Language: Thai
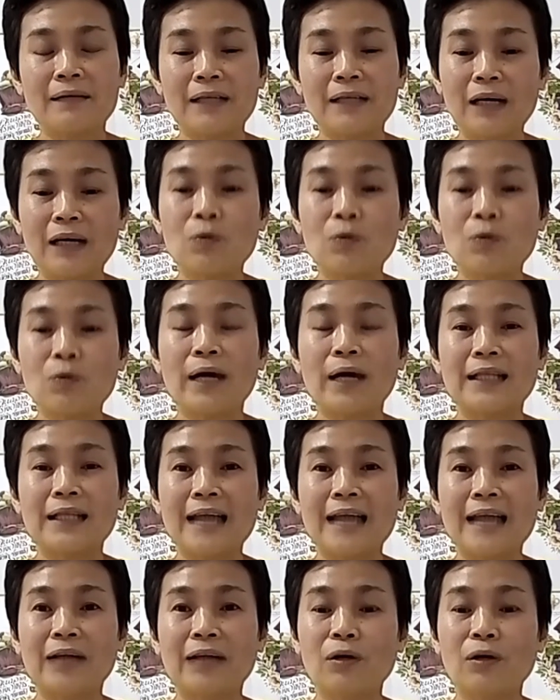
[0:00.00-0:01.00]
เรียนรู้กับ
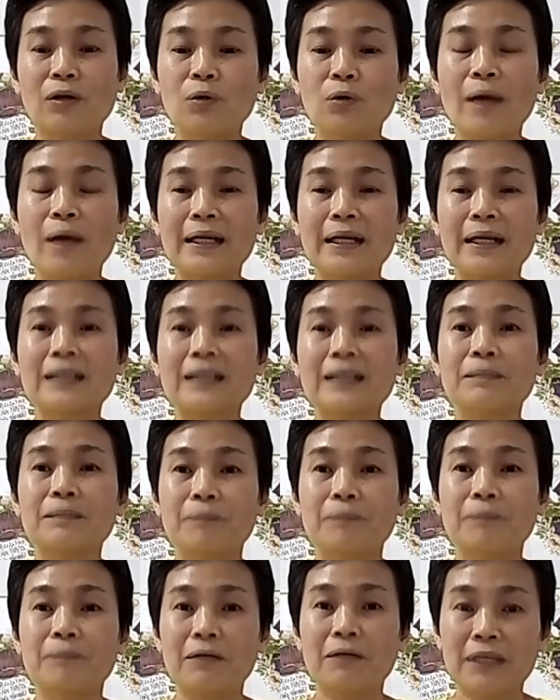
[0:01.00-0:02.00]
อาจารย์ ก็รู้ว่านี่คื
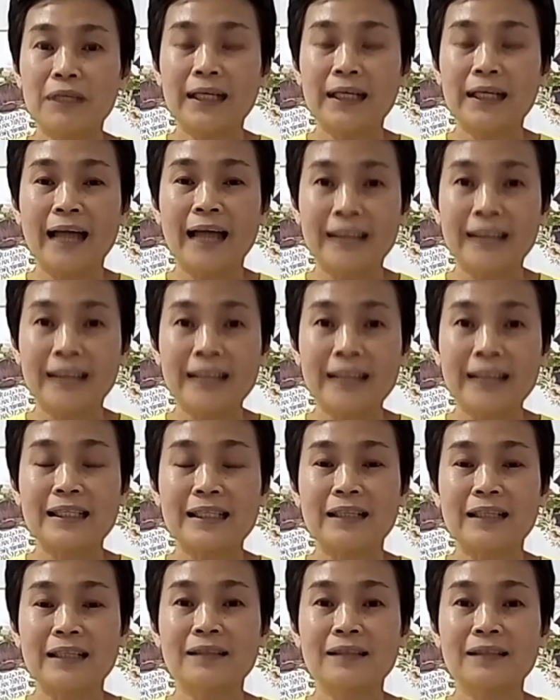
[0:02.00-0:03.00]
อเป็นวิธีการตั้ง
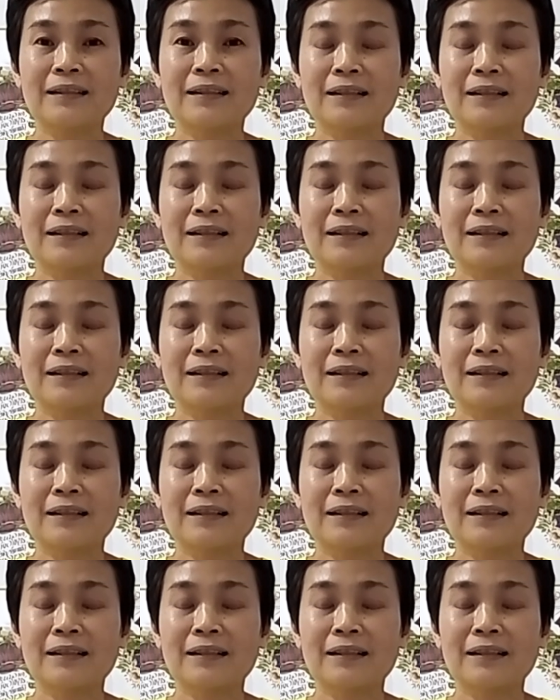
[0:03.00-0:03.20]
สิน